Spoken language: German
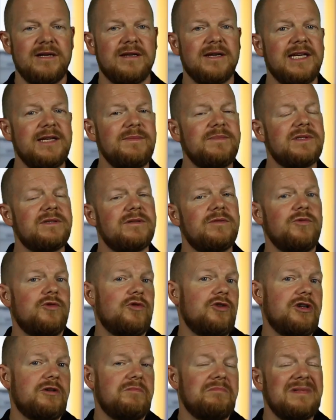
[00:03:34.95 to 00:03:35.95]
Da gibt es im
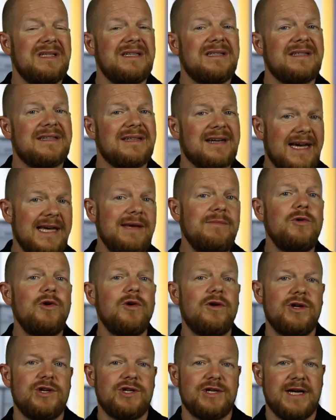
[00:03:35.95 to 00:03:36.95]
Grunde drei
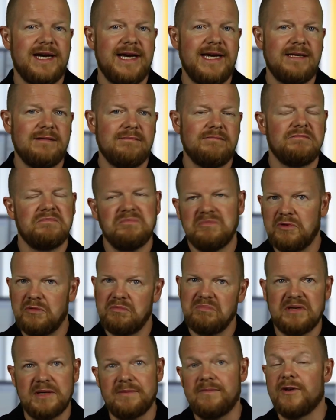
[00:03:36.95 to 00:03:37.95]
Möglichkeiten,
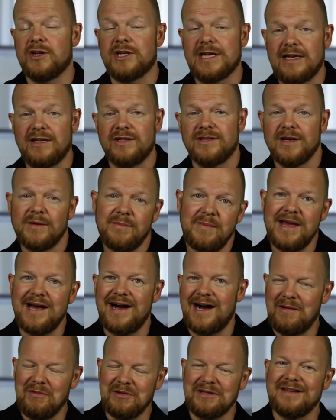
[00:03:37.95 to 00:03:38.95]
gibt wahrscheinlich noch
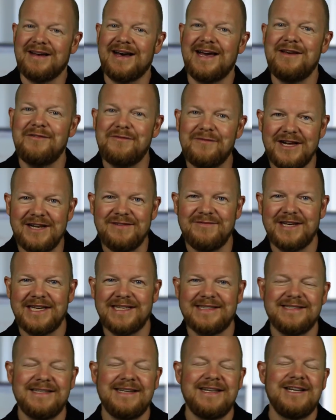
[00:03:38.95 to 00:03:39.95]
mehr, aber drei fallen wir
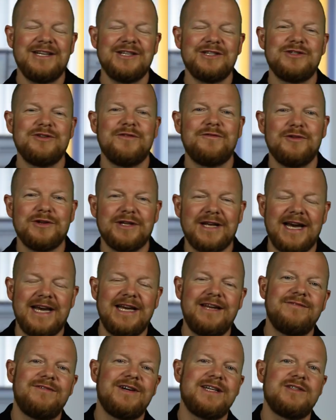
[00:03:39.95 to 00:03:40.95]
jetzt sofort
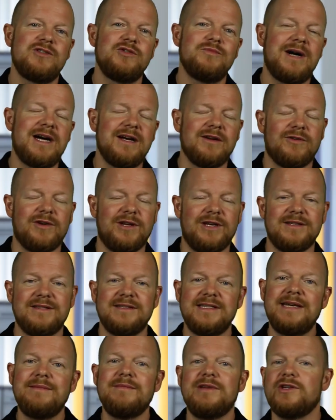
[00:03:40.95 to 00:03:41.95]
ein, was du machen
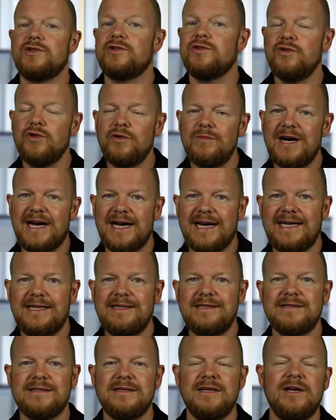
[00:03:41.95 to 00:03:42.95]
könntest. Nämlich Nummer
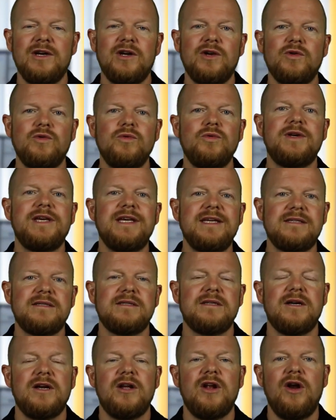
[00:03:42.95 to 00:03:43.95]
eins, Du gehst
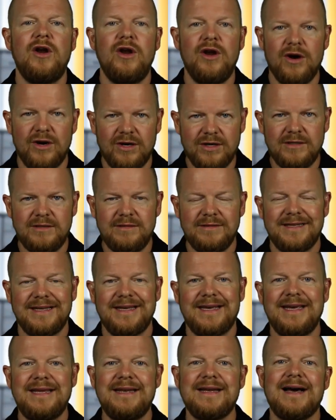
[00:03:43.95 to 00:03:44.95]
long
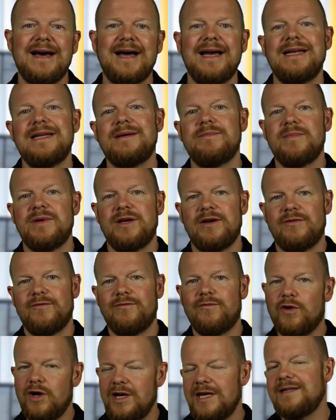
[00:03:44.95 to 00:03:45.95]
in einem
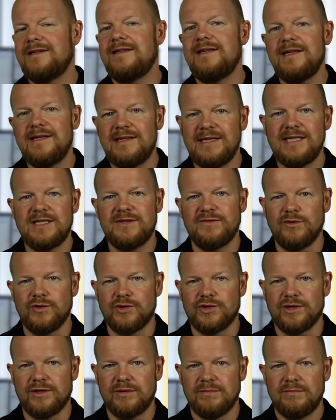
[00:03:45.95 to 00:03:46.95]

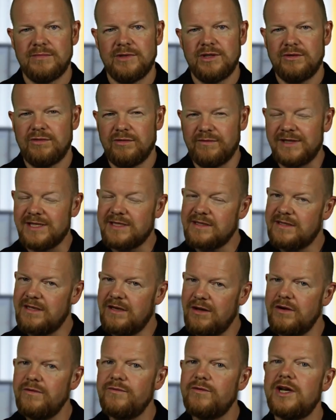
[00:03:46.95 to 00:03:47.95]
Volatilitätsfuture. Du willst
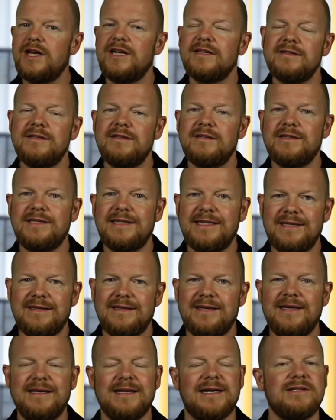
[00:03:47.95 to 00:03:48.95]
long
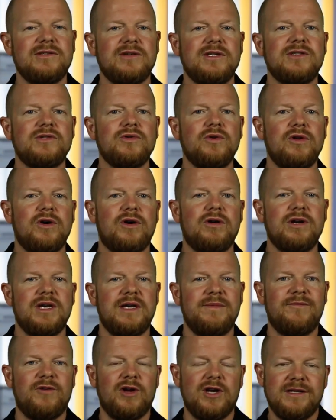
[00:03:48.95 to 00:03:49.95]
Volatilität gehen, also gehst du long
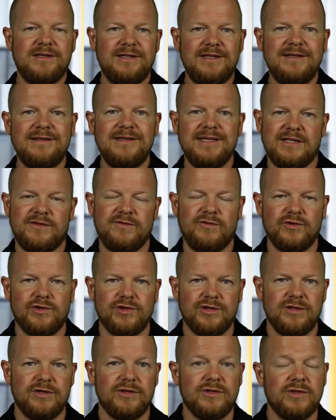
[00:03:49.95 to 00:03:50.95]
im
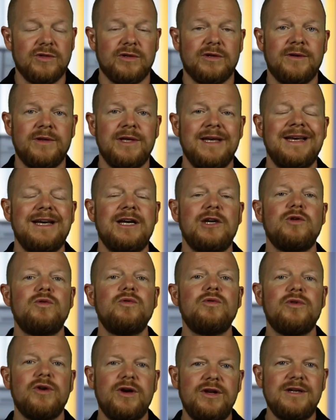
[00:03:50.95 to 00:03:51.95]
Volatilitätsfuture. So,
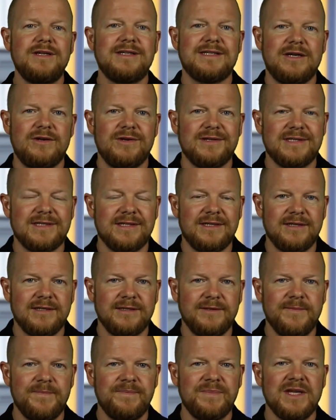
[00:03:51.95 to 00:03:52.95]
du könntest auch
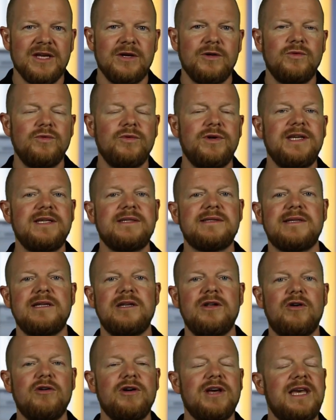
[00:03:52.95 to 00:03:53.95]
sagen, du gehst
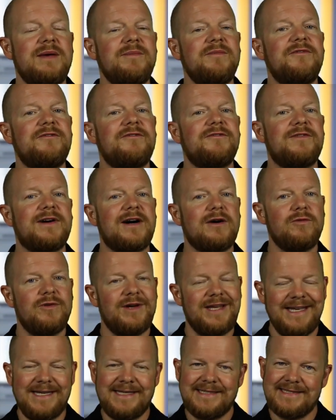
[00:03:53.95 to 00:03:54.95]
long im
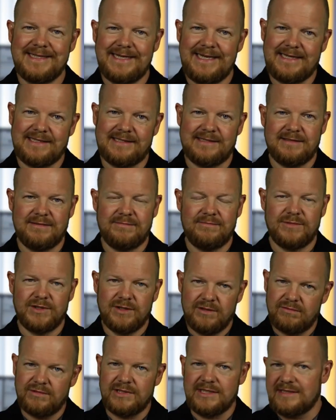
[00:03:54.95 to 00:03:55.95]
VXX,
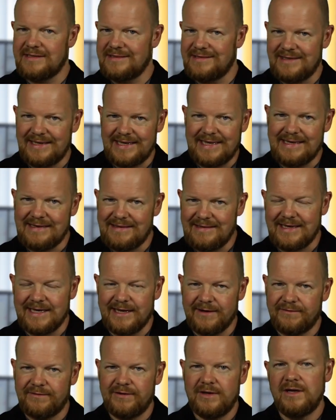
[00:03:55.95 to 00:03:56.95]
ne? dieses
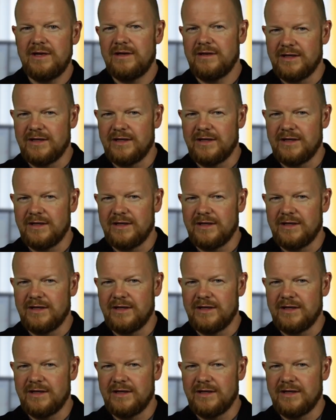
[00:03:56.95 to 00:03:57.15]
ETF.